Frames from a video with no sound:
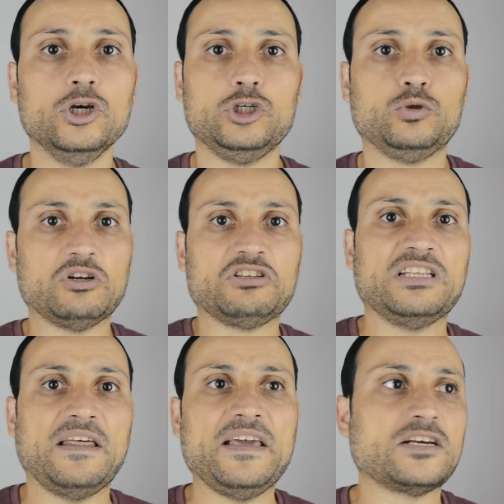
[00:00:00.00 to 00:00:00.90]
Si todos los
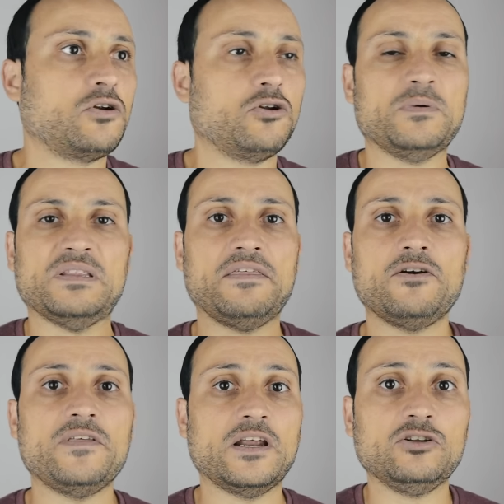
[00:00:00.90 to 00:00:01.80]
30 días o los
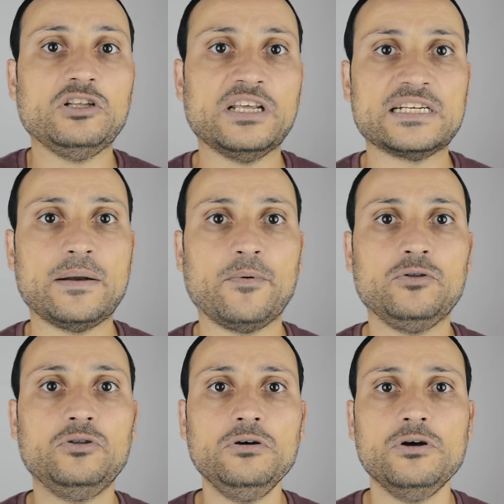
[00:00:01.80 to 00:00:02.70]
25 días no te interesa el
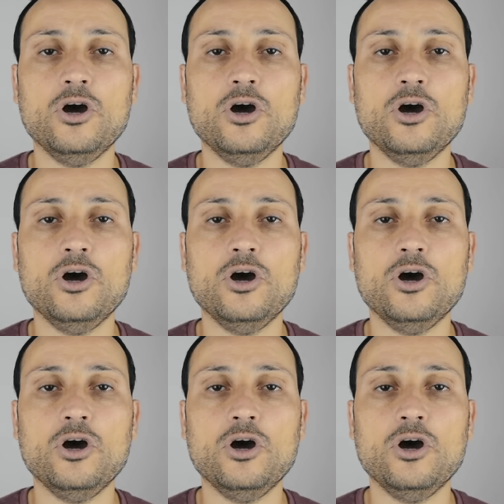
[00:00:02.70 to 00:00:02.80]
producto,